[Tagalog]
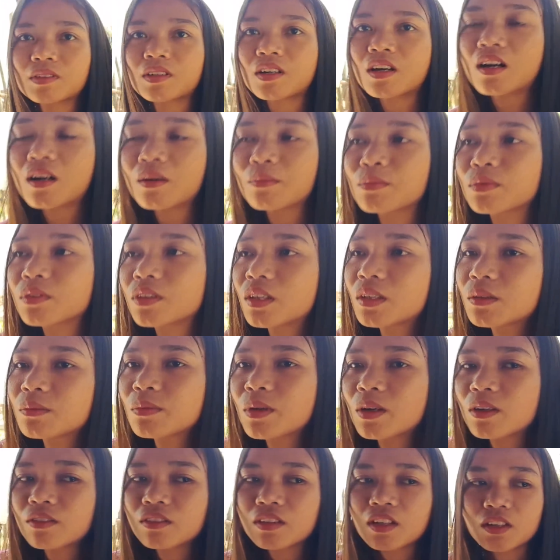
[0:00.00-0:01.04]
Kahapon lang po
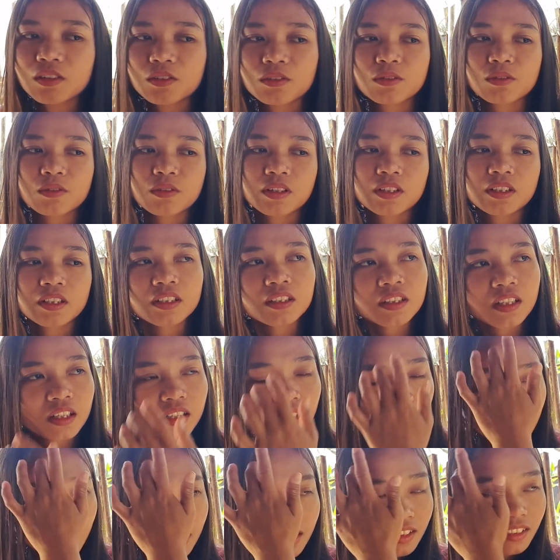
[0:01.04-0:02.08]
ako nagkuha ng
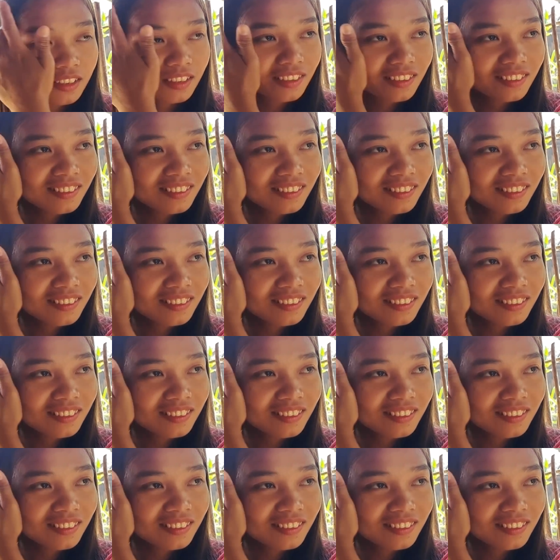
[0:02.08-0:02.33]
tanghali.